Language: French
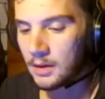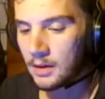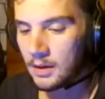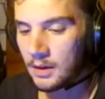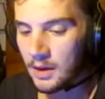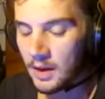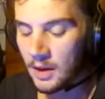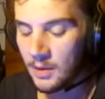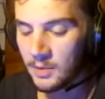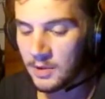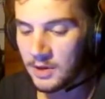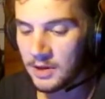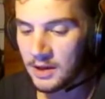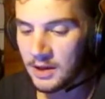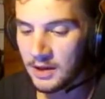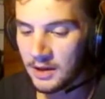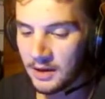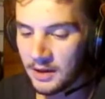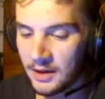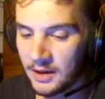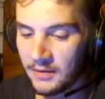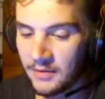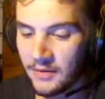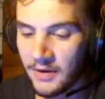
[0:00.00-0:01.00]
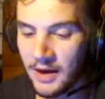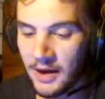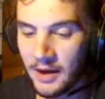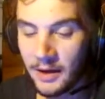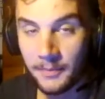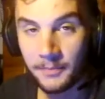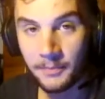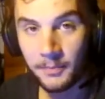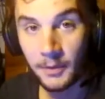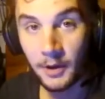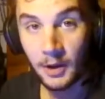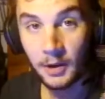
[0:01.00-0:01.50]
Et eh oui, hiver,
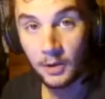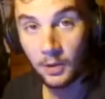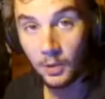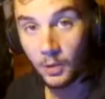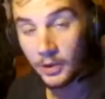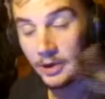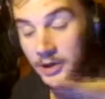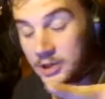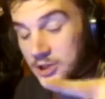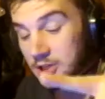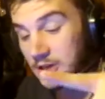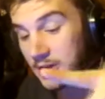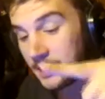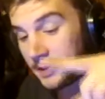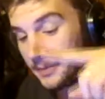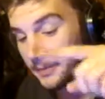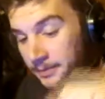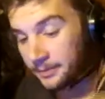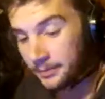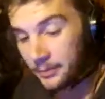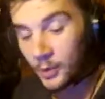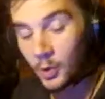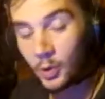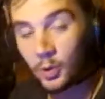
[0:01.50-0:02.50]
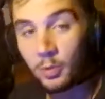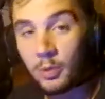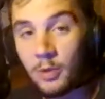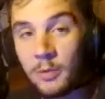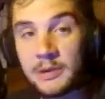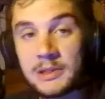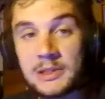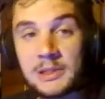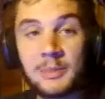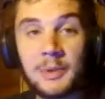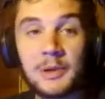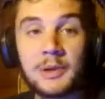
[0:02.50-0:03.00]
l'eau est gelée, donc on peut
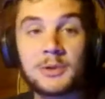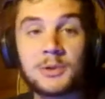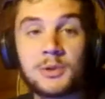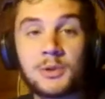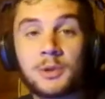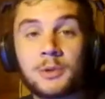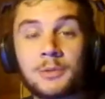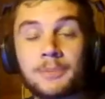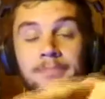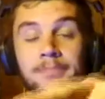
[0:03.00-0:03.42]
passer par-dessus.